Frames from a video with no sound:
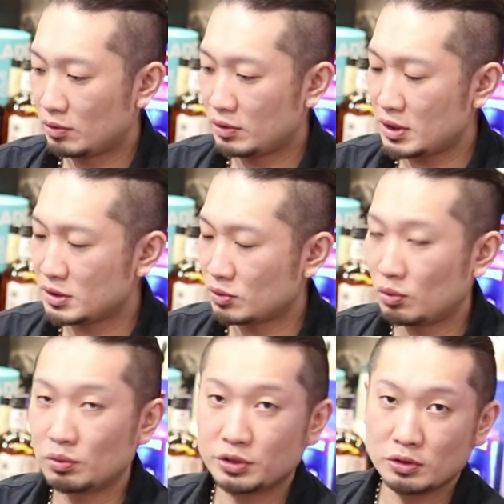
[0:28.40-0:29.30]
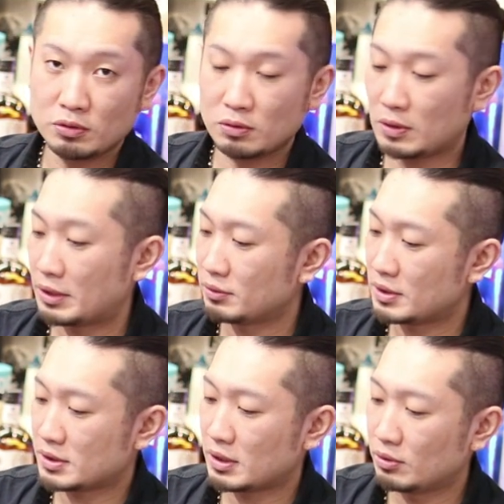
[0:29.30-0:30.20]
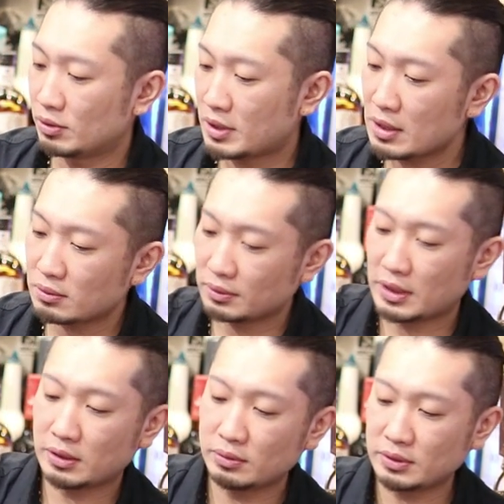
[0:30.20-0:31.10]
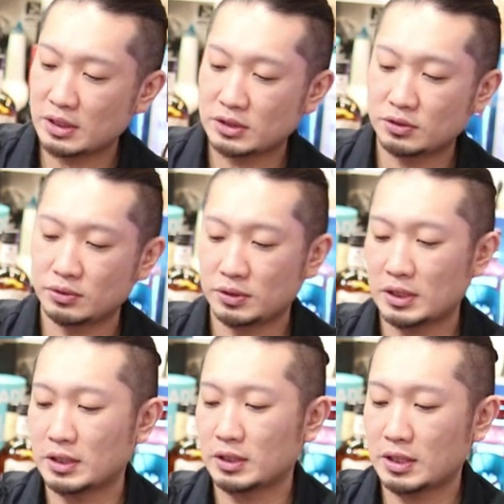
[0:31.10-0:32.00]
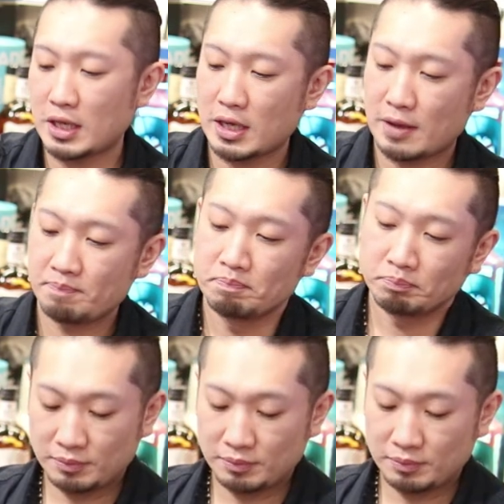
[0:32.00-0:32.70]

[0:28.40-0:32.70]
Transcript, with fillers: とりあえずここによんほんあるんですけど、結構ねいろんな種類出てて、